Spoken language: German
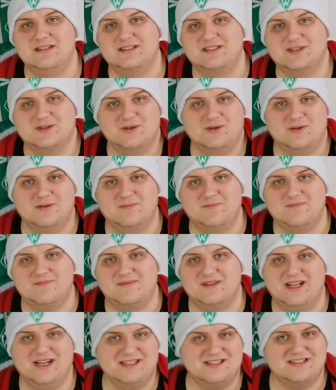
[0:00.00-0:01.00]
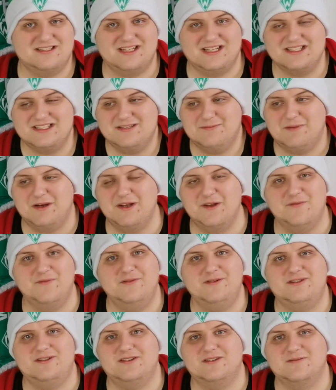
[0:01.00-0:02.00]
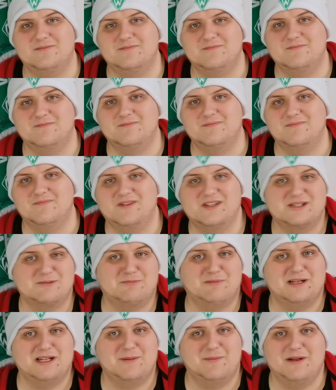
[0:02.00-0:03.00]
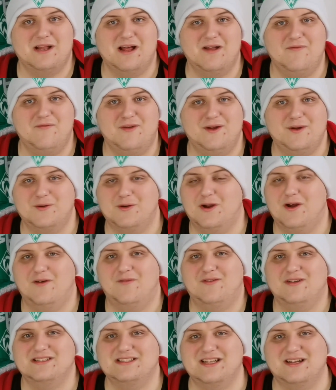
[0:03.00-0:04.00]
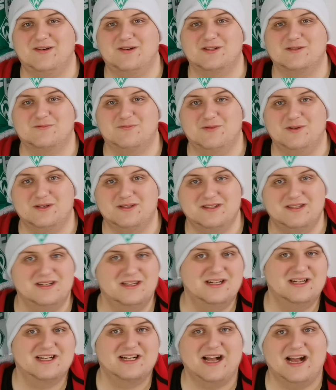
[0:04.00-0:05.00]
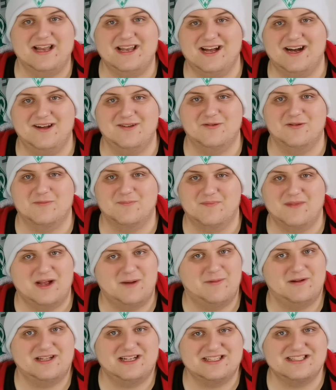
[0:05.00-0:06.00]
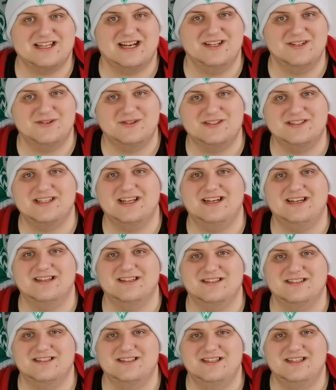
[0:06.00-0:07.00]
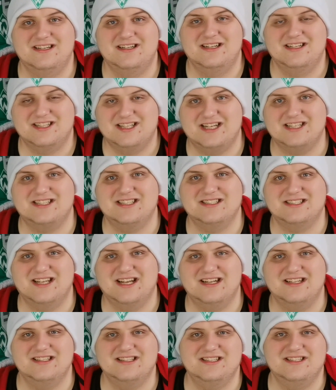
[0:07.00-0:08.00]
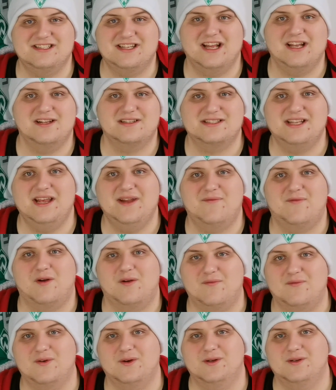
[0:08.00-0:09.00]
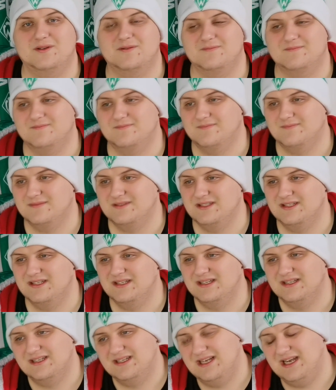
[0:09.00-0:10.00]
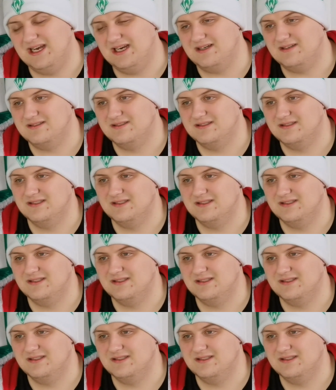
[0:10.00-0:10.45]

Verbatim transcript: So, das, das sind meine Wünsche. Was man damit anfängt oder was daraus wird, keine Ahnung. Aber das kann ich euch sagen. Das sind Sachen, die ich gerne sehen wollen würde. Ja.